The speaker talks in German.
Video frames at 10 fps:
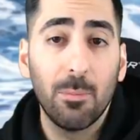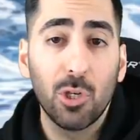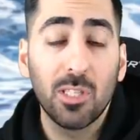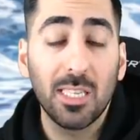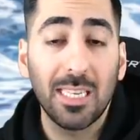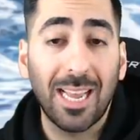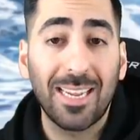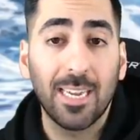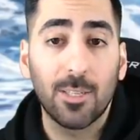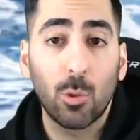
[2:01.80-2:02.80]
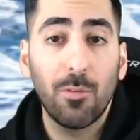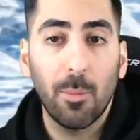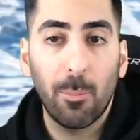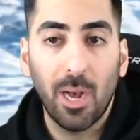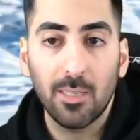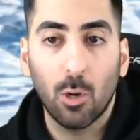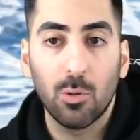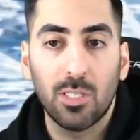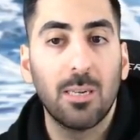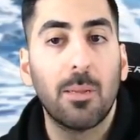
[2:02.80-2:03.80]
Missions in eine Kategorie verpackt,
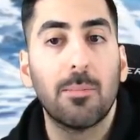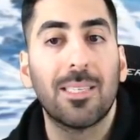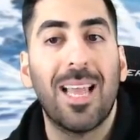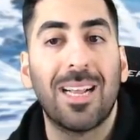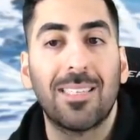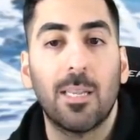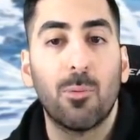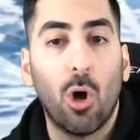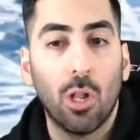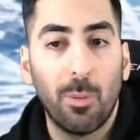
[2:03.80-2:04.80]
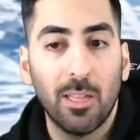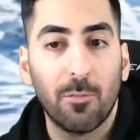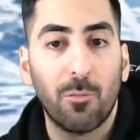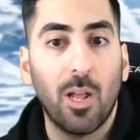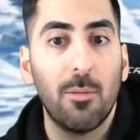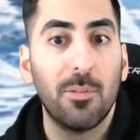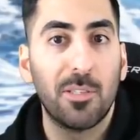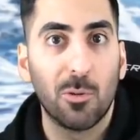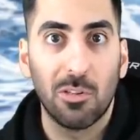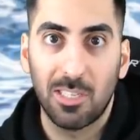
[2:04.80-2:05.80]
außerdem gibt es einen Accept All-Button für alle
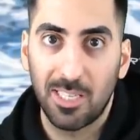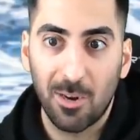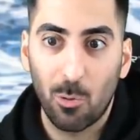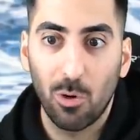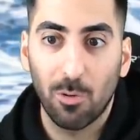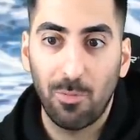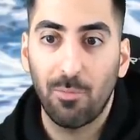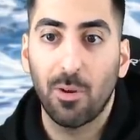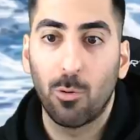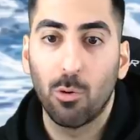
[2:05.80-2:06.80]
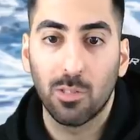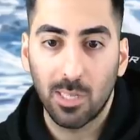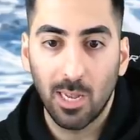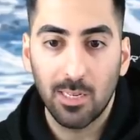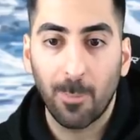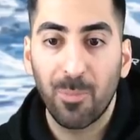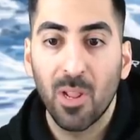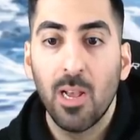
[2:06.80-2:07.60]
Missionen, sehr cool auf jeden Fall, gucken wir uns gleich an.